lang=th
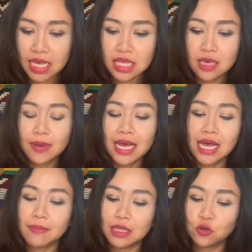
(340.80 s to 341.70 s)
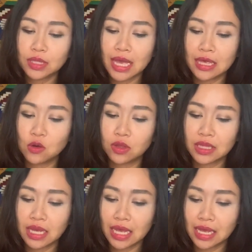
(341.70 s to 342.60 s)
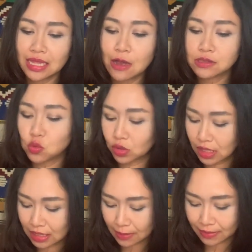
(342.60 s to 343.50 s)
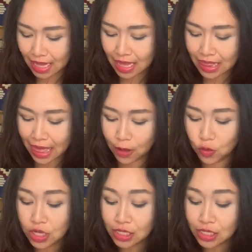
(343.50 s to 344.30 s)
25มิถุนายนนะคะดาวศุกร์เดินนำหน้าแล้ว